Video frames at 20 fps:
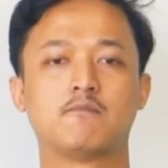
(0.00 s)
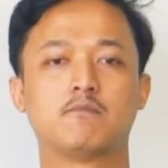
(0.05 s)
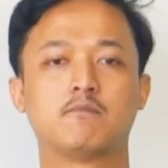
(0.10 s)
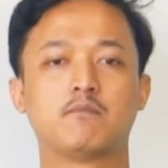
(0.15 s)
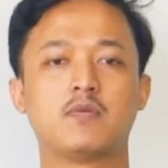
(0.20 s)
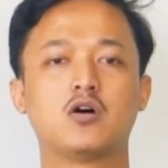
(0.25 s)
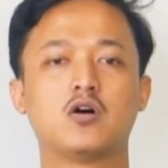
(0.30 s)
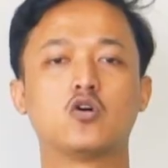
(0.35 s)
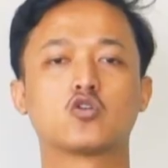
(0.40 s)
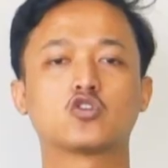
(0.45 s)

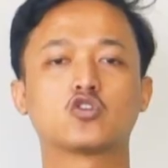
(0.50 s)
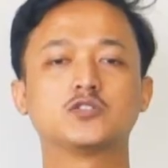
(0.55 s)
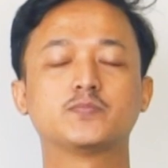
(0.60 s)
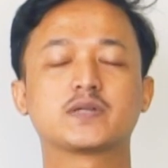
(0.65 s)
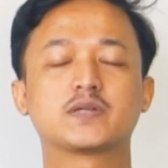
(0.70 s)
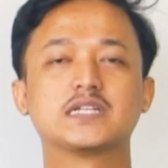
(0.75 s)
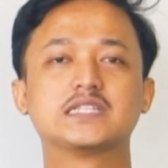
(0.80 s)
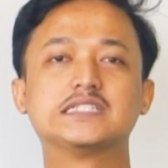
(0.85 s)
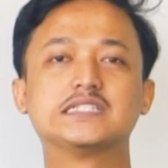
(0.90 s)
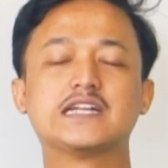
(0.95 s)
Mengurus
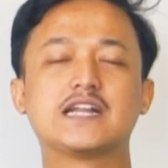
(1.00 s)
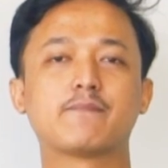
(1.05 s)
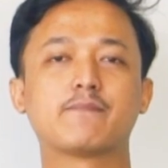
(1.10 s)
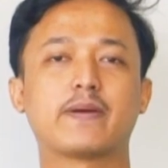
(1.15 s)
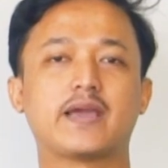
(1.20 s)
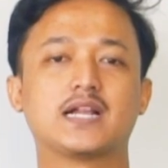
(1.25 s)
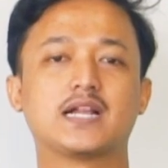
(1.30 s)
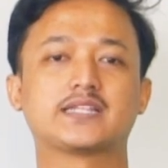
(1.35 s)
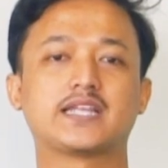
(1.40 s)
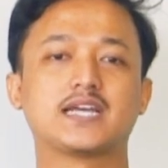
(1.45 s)
perizinan
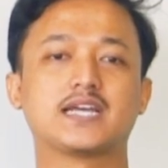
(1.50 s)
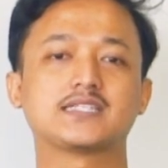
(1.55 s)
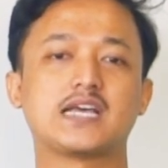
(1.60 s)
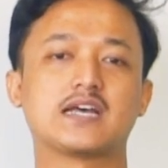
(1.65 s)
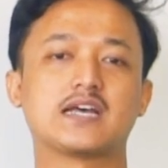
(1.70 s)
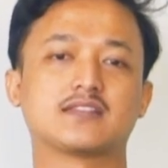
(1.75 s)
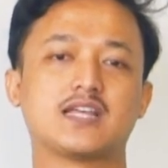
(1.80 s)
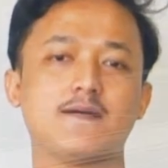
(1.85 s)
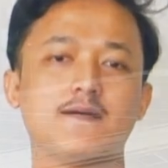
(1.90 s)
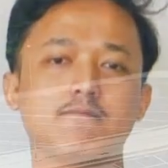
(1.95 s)
PLTS
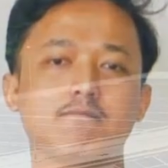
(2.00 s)
atap